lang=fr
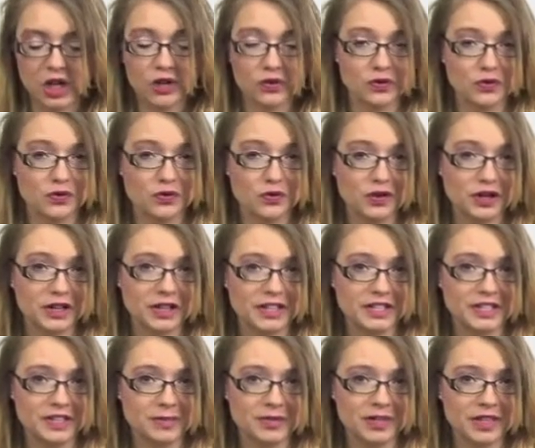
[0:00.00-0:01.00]
Vous vous
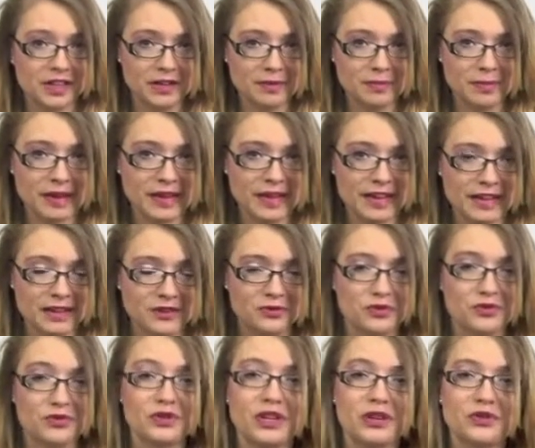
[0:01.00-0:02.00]
connaissez bien, mais vous
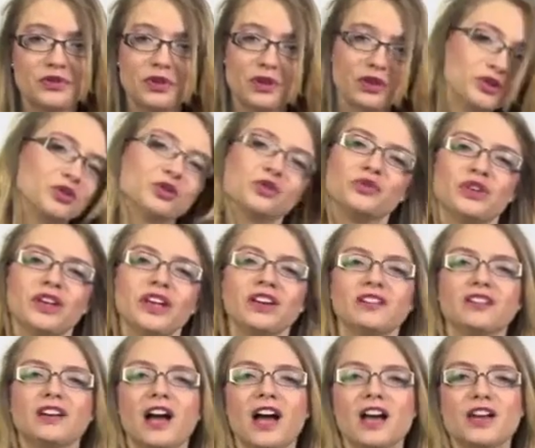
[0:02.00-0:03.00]
voulez vous retrouver,
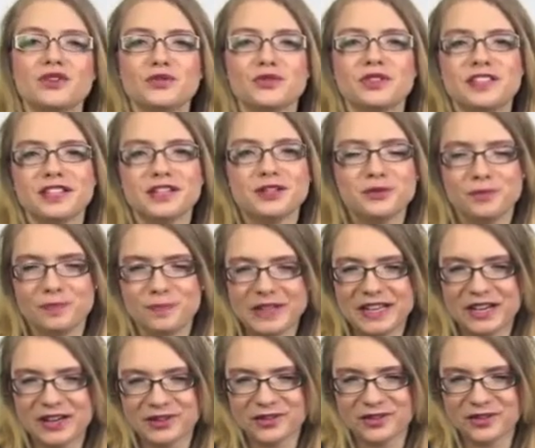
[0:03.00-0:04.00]
ajouter du
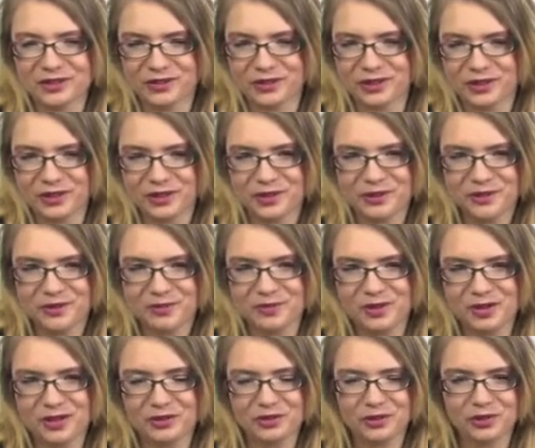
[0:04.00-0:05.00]
piquant dans votre
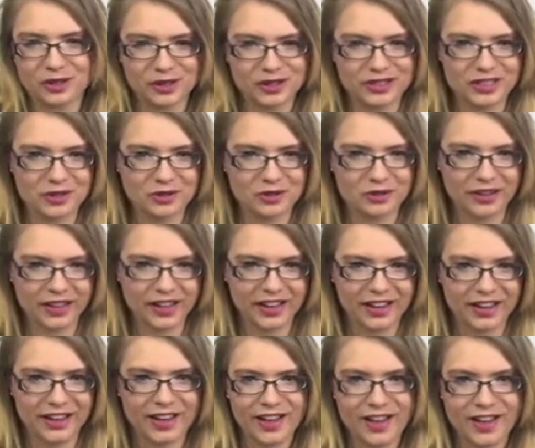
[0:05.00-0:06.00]
couple, vous redécouvrir
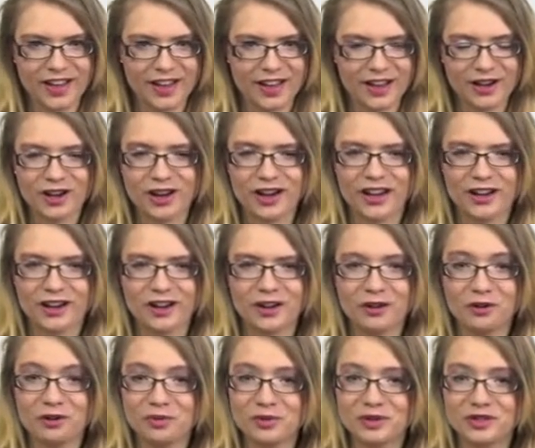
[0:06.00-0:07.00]
Corps à cœur
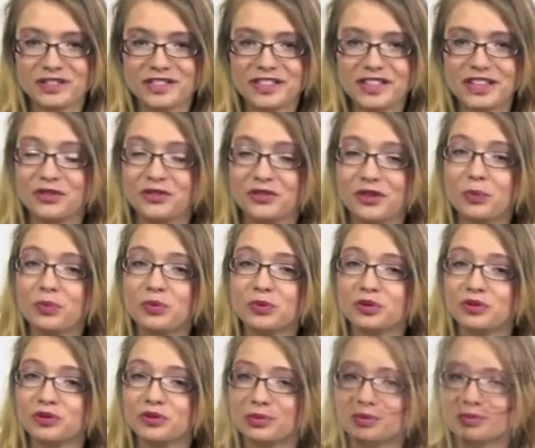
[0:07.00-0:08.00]
romantique est fait pour
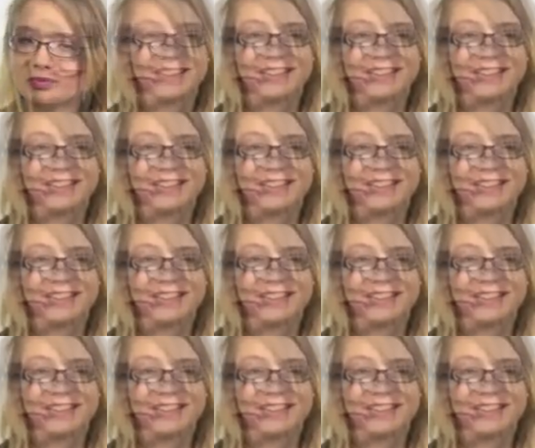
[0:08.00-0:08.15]
vous.